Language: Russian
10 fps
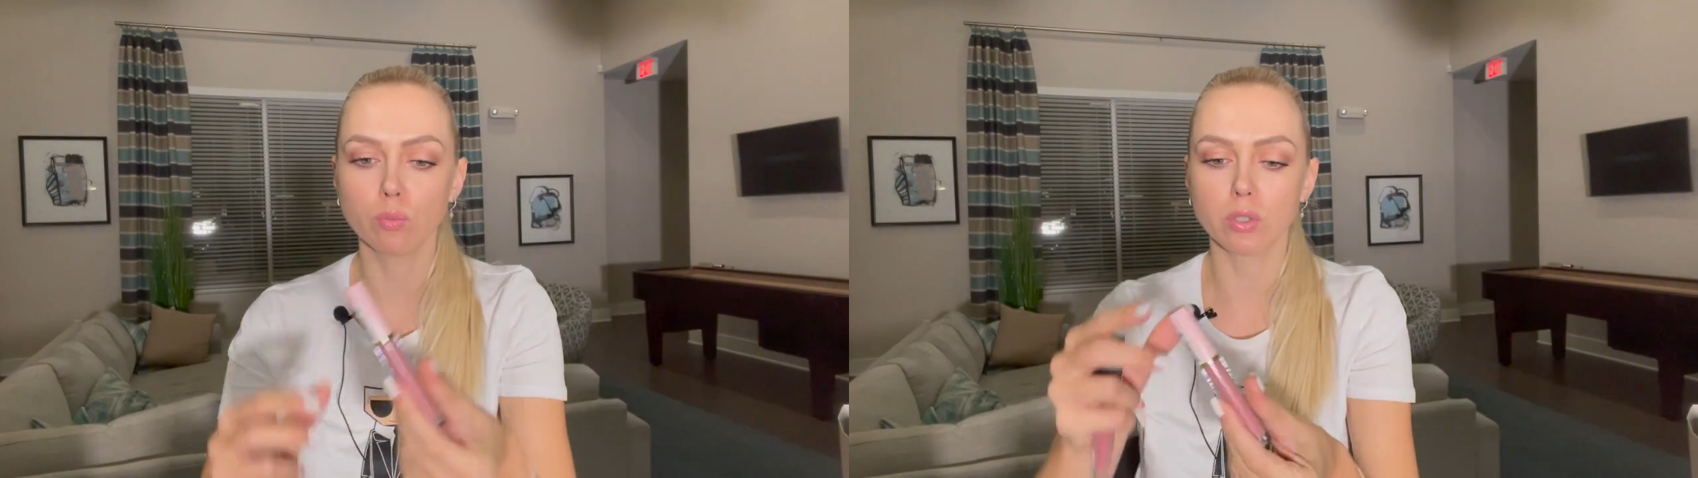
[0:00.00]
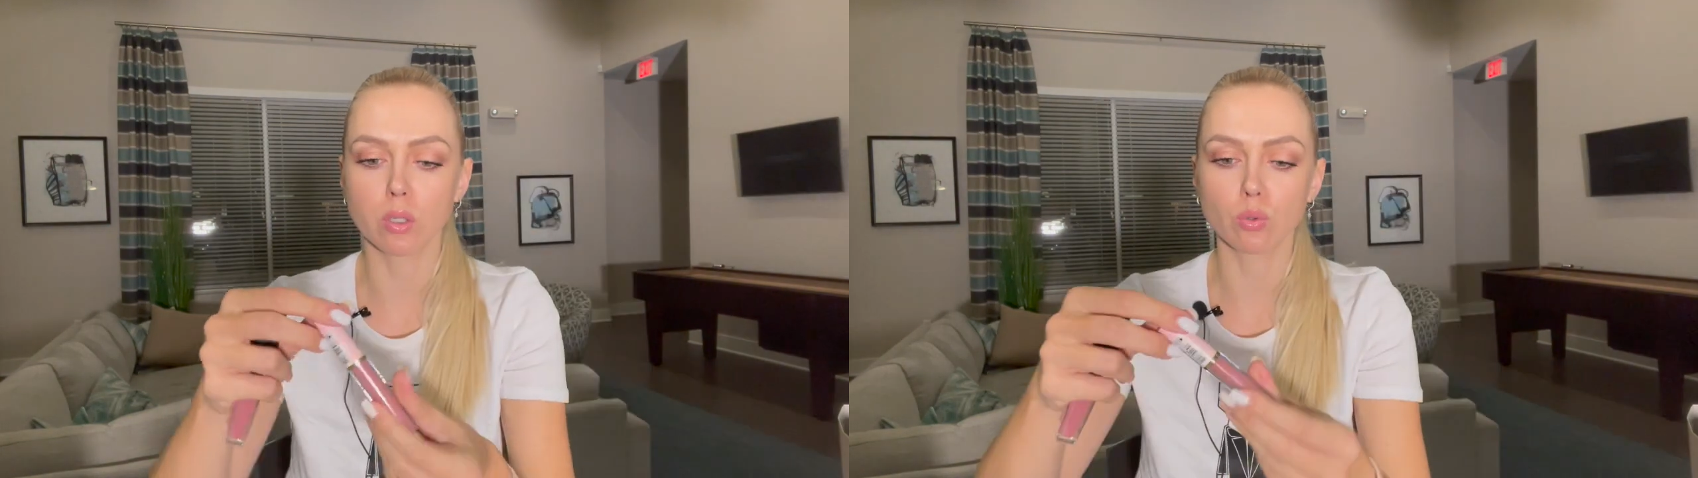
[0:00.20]

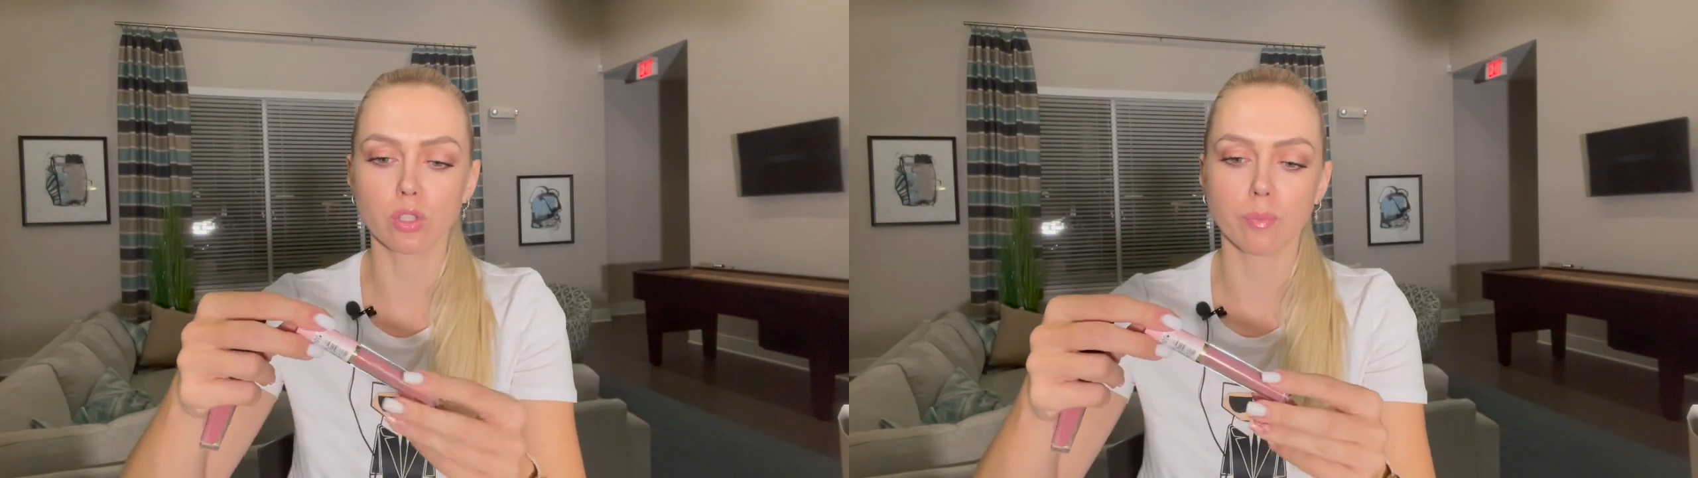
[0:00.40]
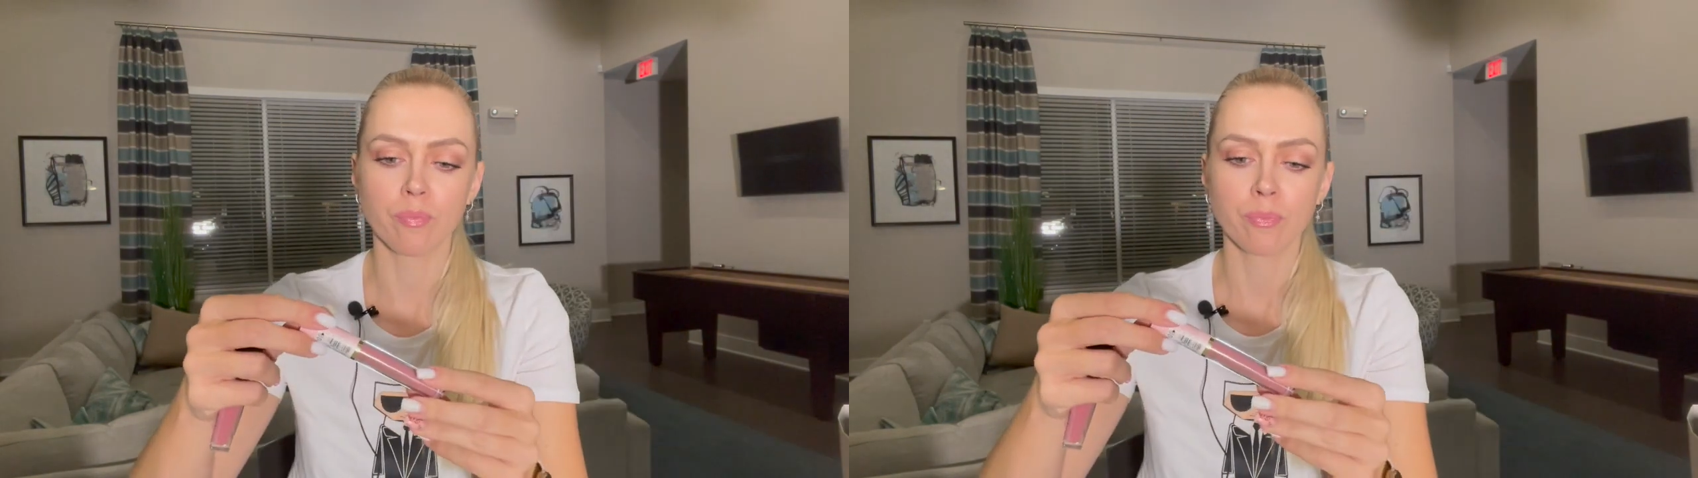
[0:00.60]

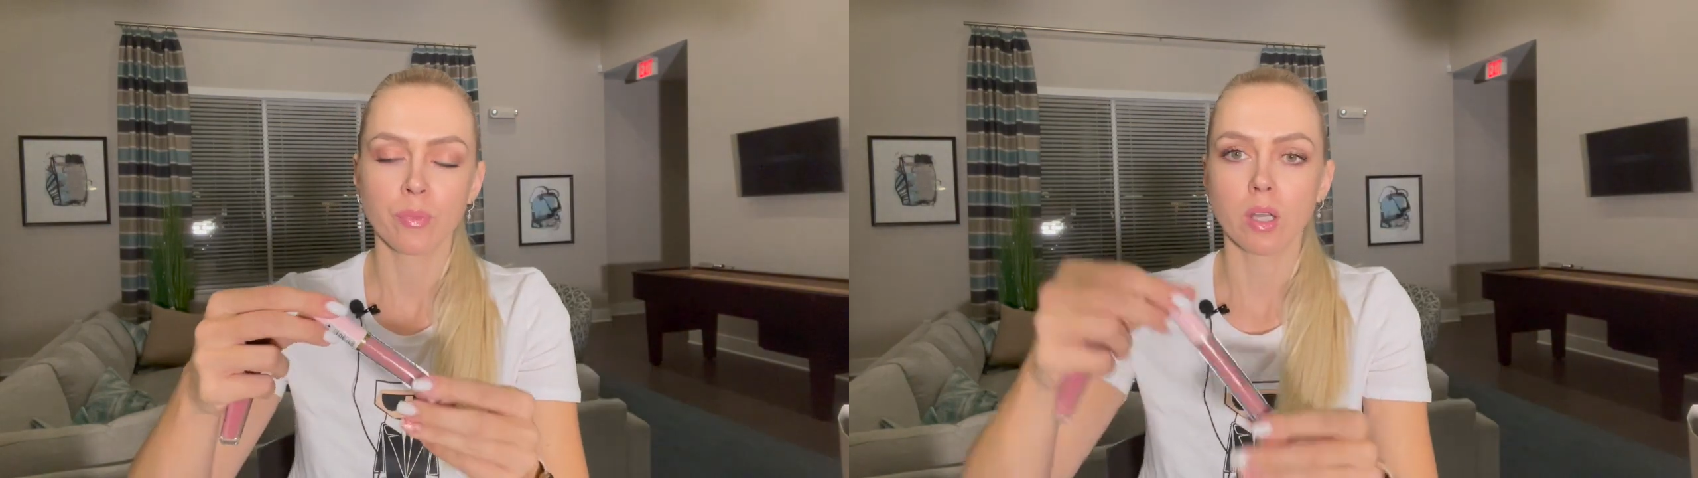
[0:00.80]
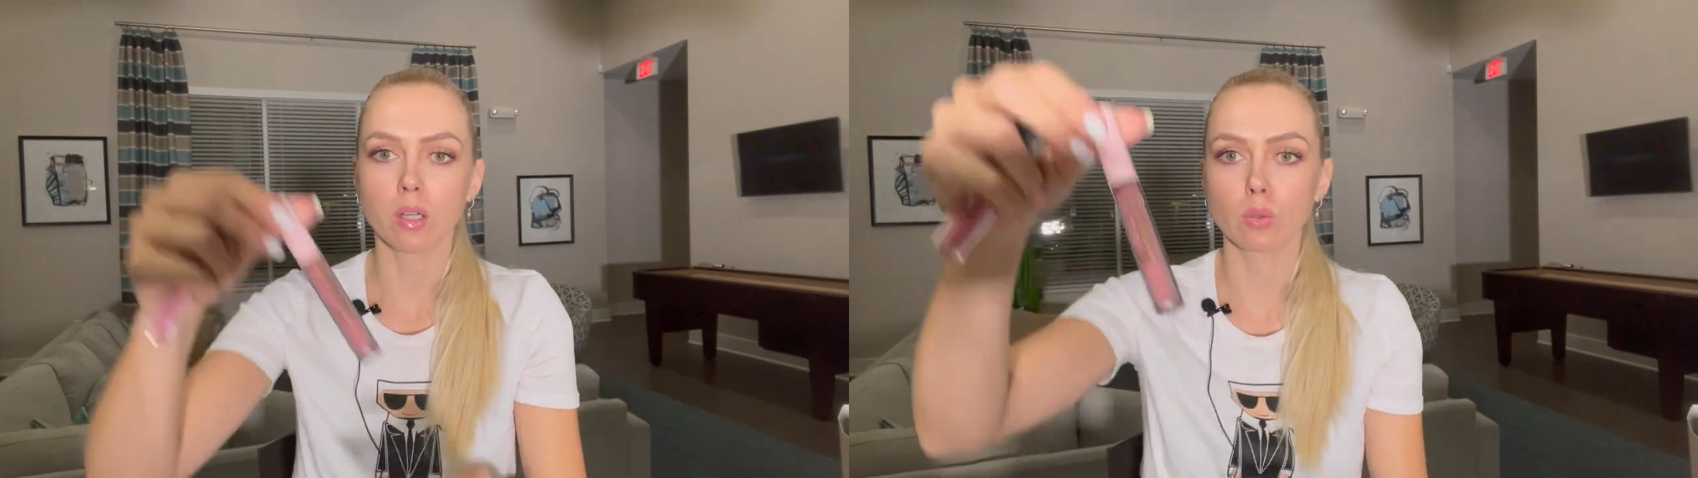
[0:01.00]
белорусский
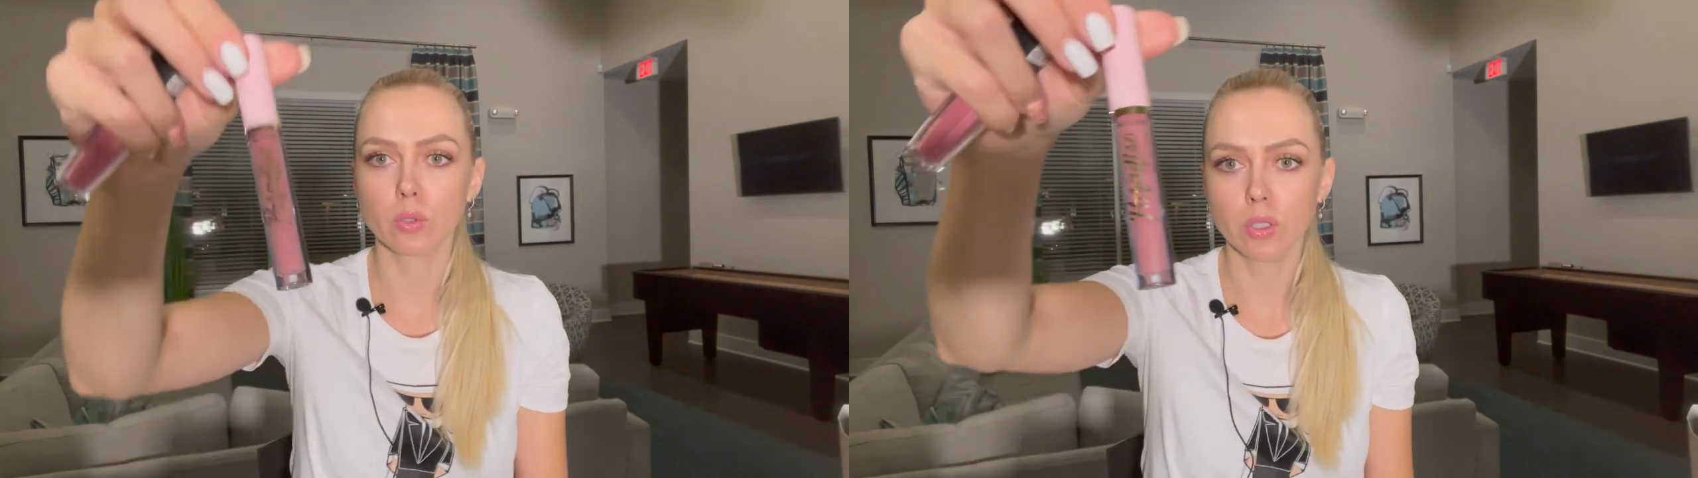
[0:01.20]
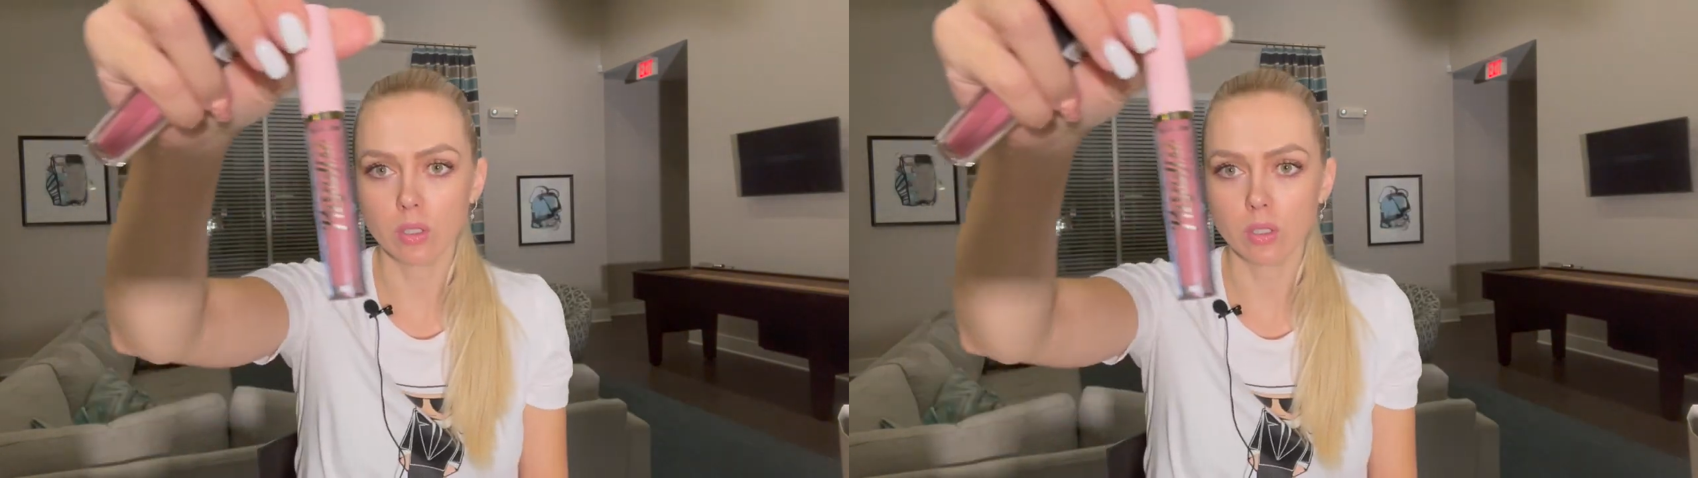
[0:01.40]
Руи